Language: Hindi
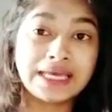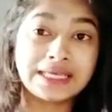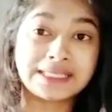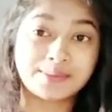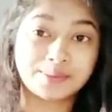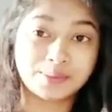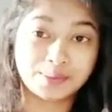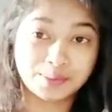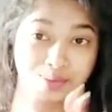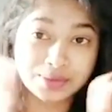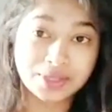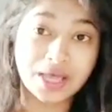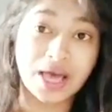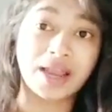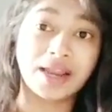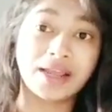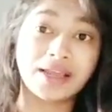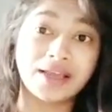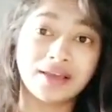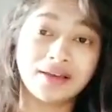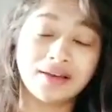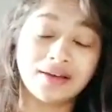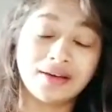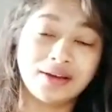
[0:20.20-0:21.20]
इस
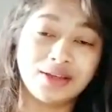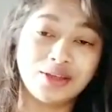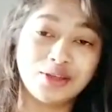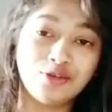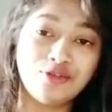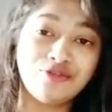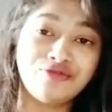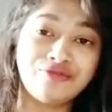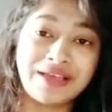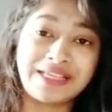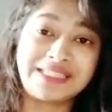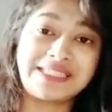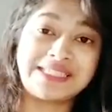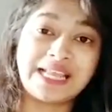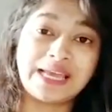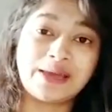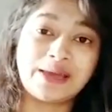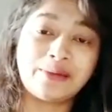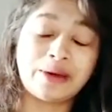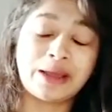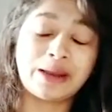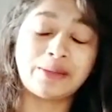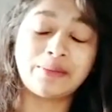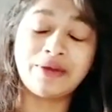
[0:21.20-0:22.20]
सारे यू नो फैसले
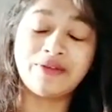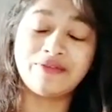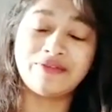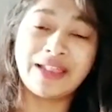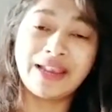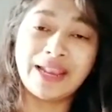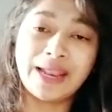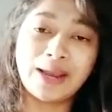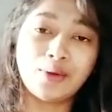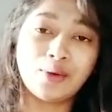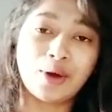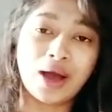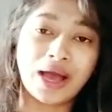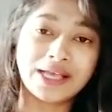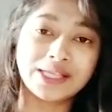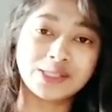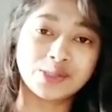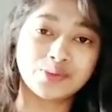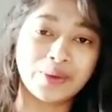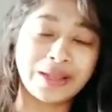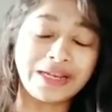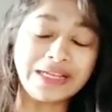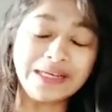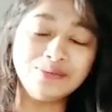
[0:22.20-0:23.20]
के बारे में वेल हेलो गाइज
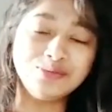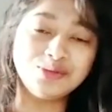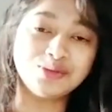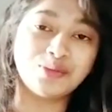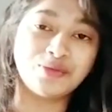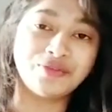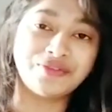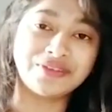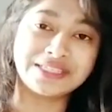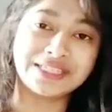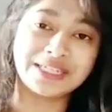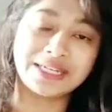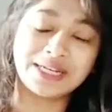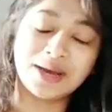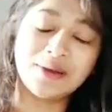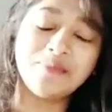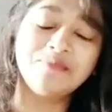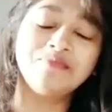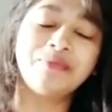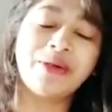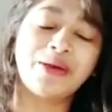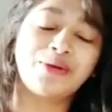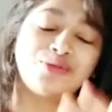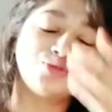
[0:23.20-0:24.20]
वेलकम टू मूवीज अड्डा
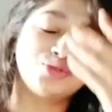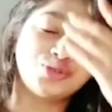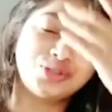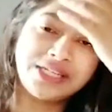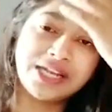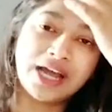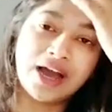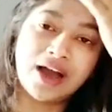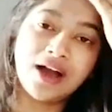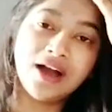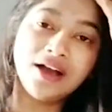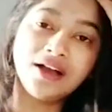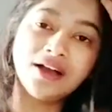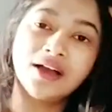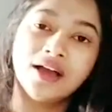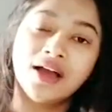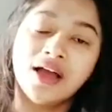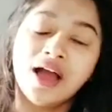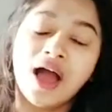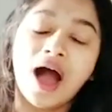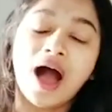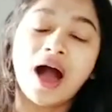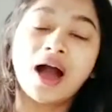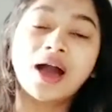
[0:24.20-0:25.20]
मैं हूँ ज्योति नाहक
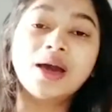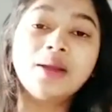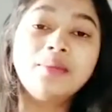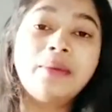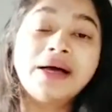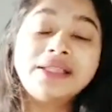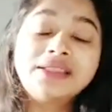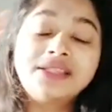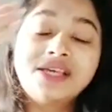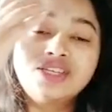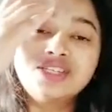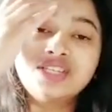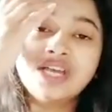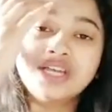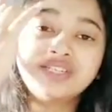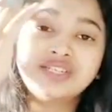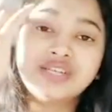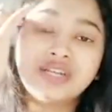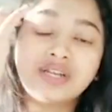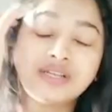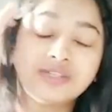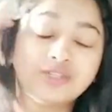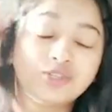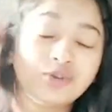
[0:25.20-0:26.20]
अगर बात की जाए
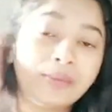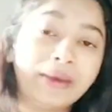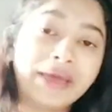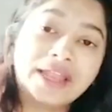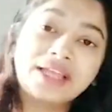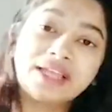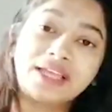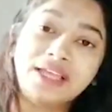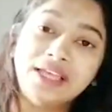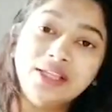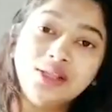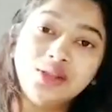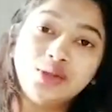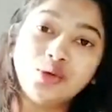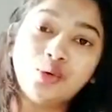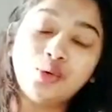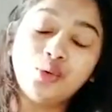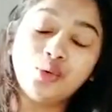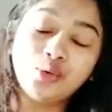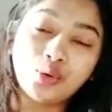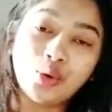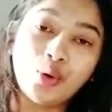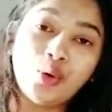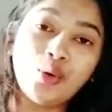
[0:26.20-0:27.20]
जनक ज़ुबैर की तो
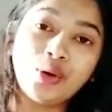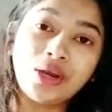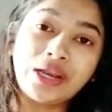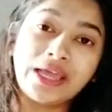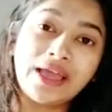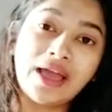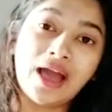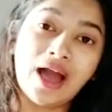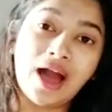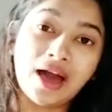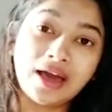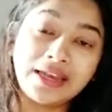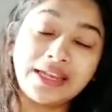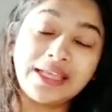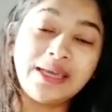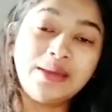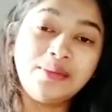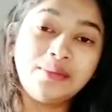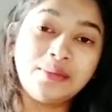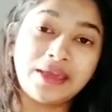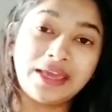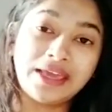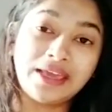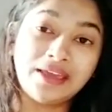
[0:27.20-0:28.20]
उन्होंने हाल ही
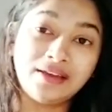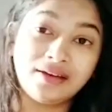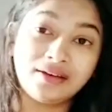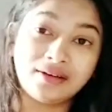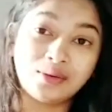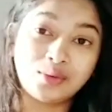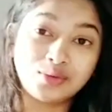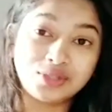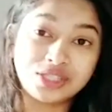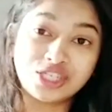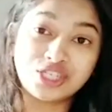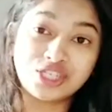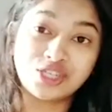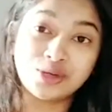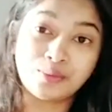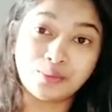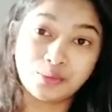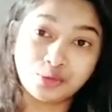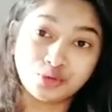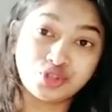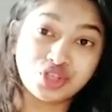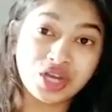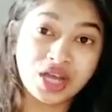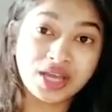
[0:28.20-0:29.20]
में उनसे जब
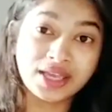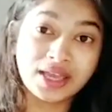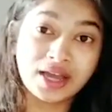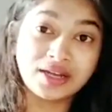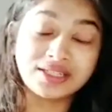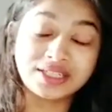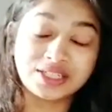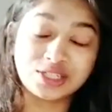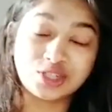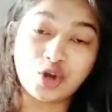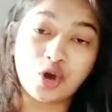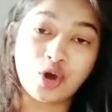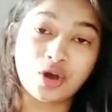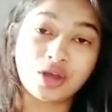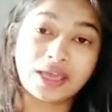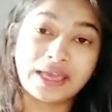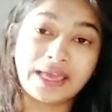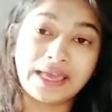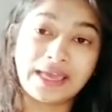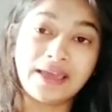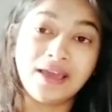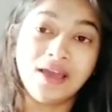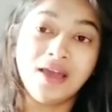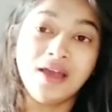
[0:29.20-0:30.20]
पूछा गया टिकटॉक
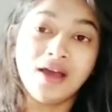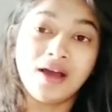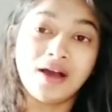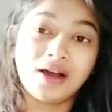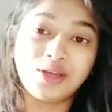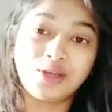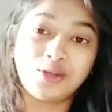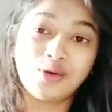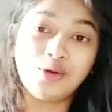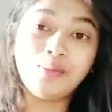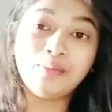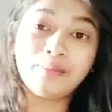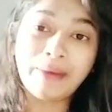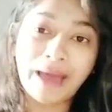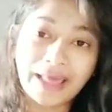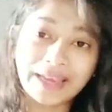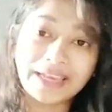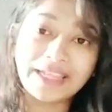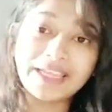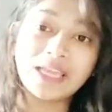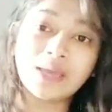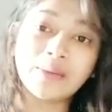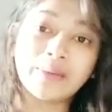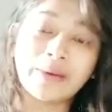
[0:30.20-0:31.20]
के यू नो
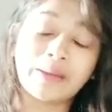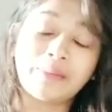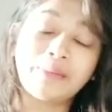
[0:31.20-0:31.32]
बैनिंग के बारे